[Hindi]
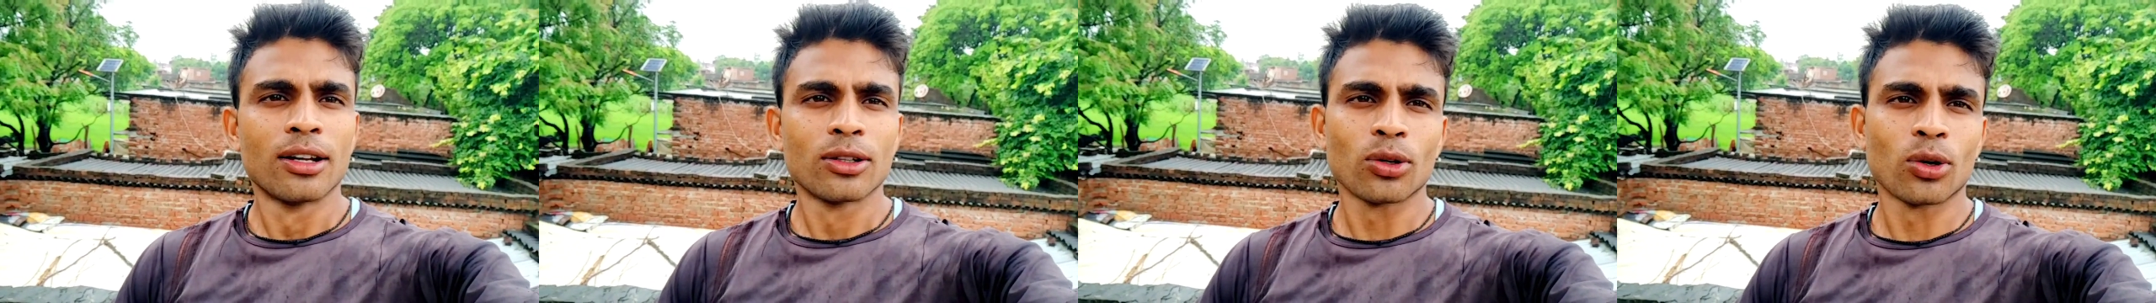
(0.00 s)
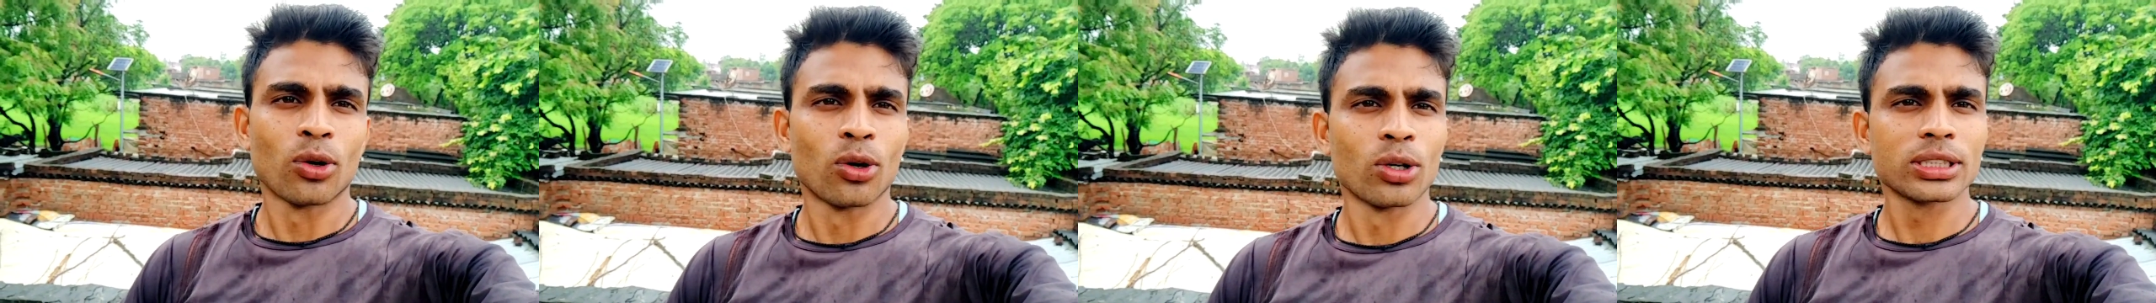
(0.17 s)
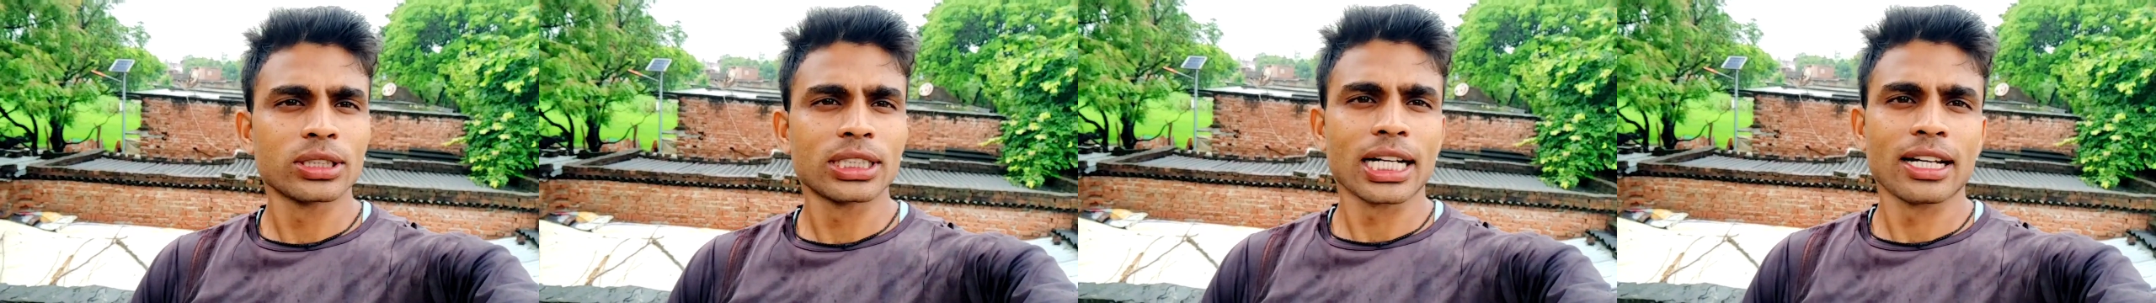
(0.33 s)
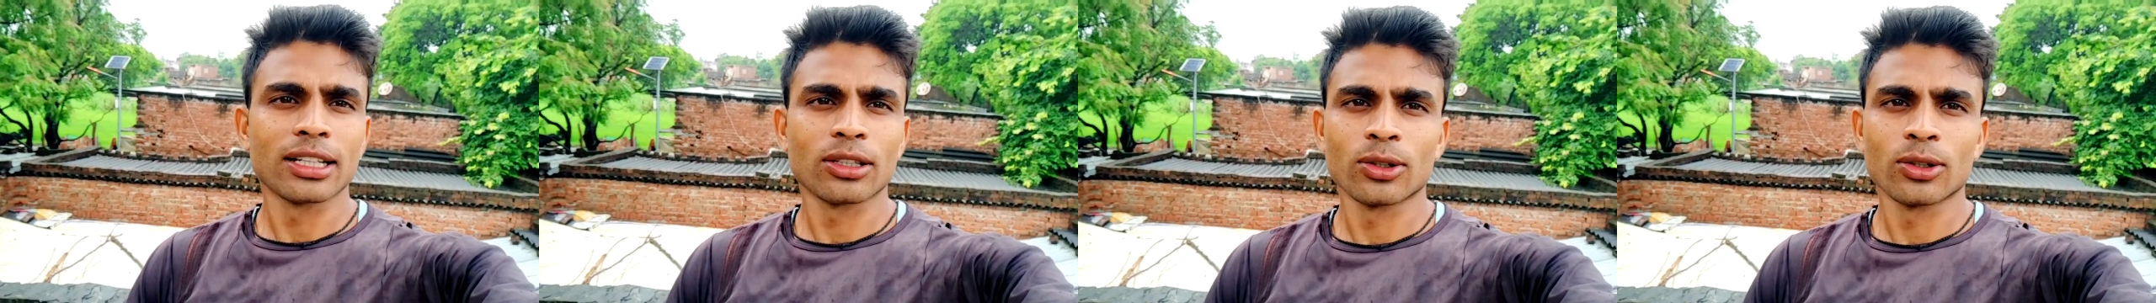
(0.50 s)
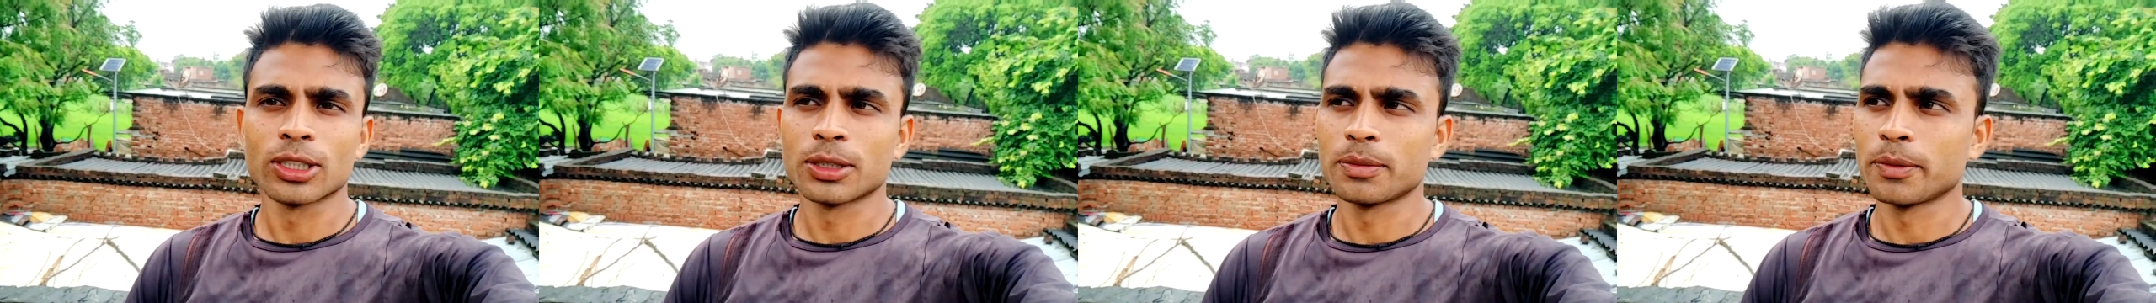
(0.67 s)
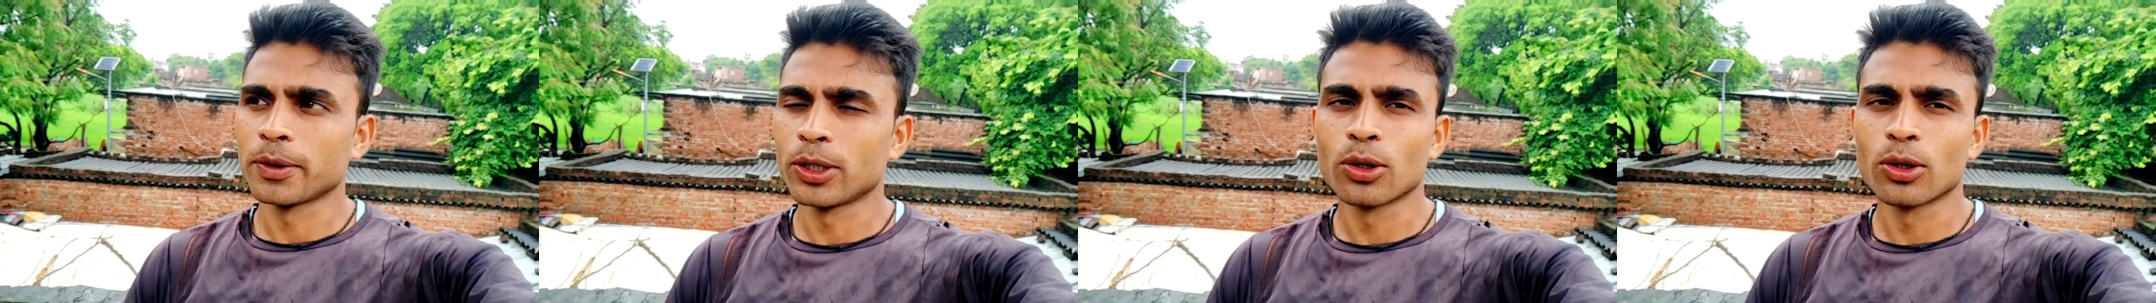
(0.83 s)
तो हो सके तो
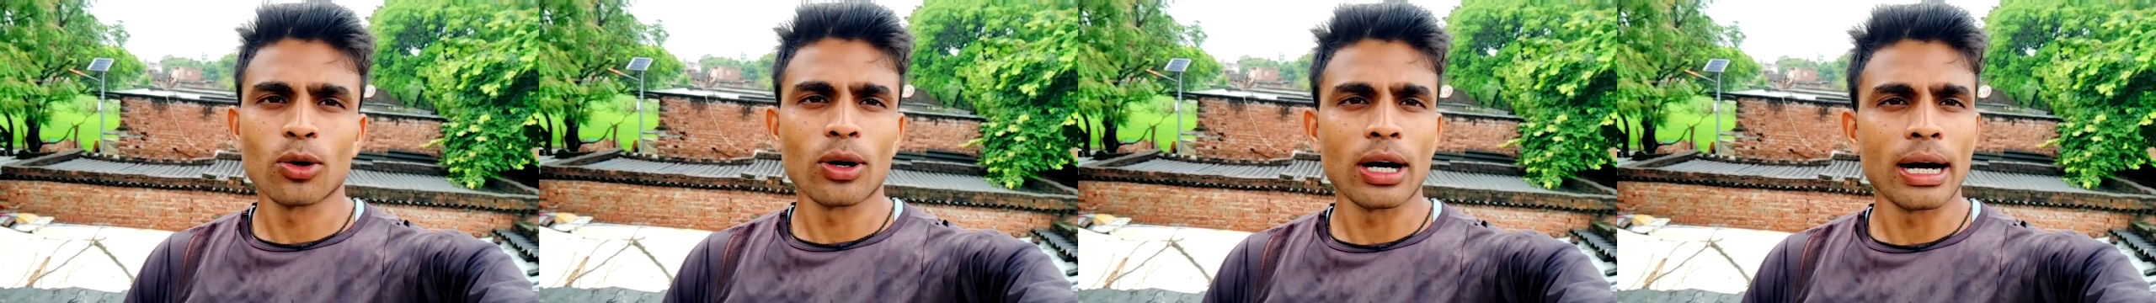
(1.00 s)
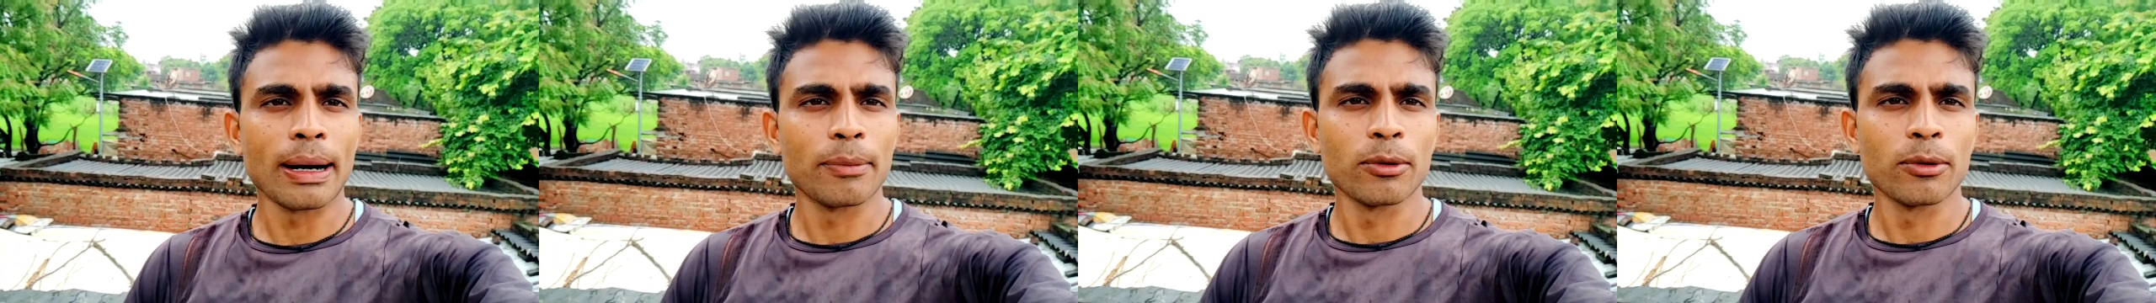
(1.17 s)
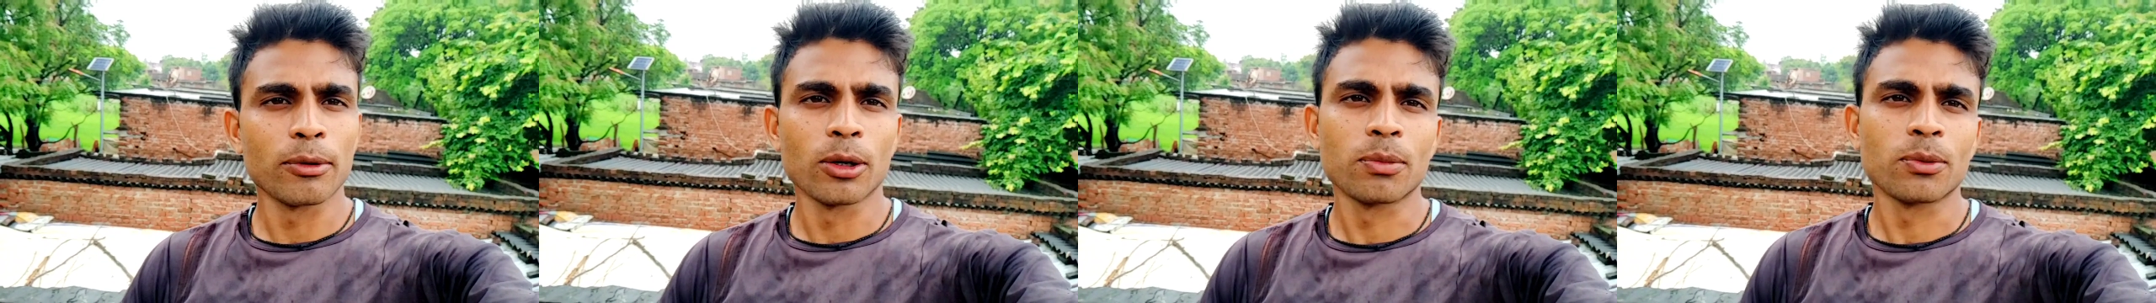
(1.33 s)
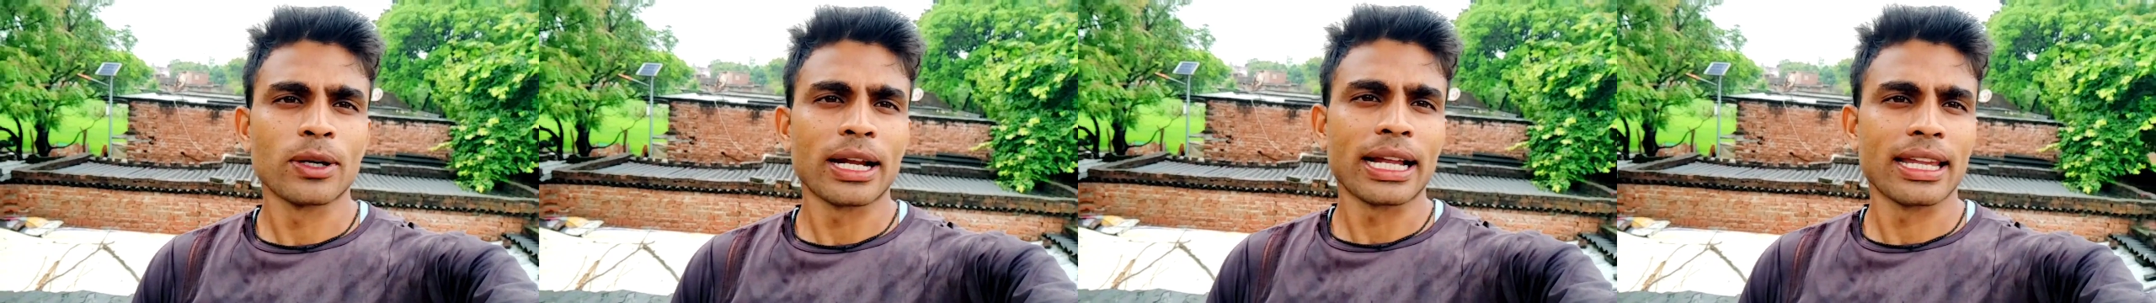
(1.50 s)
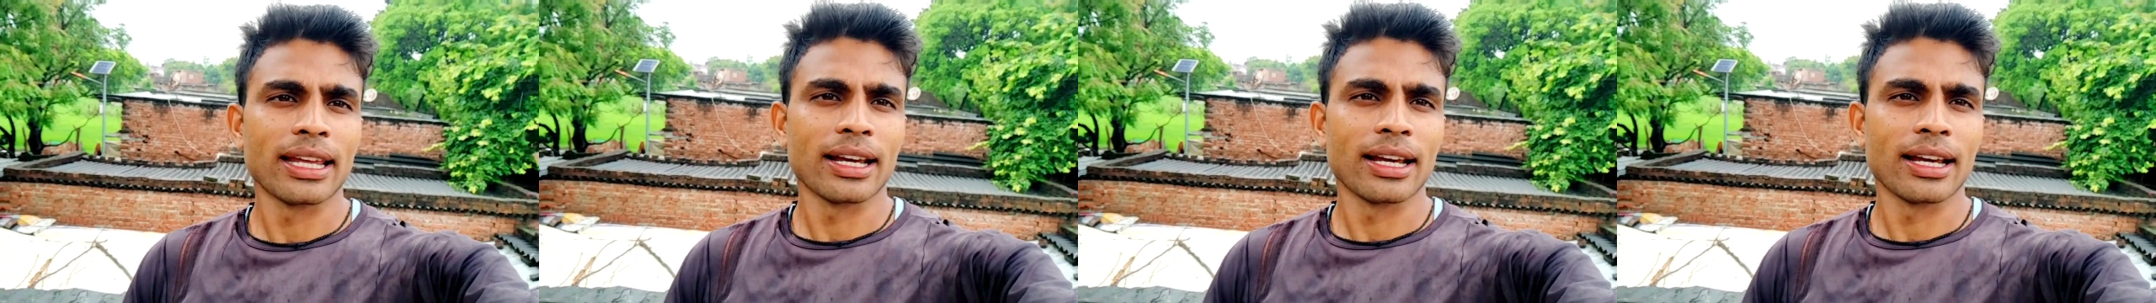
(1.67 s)
इस वीडियो को आप लोग पूरा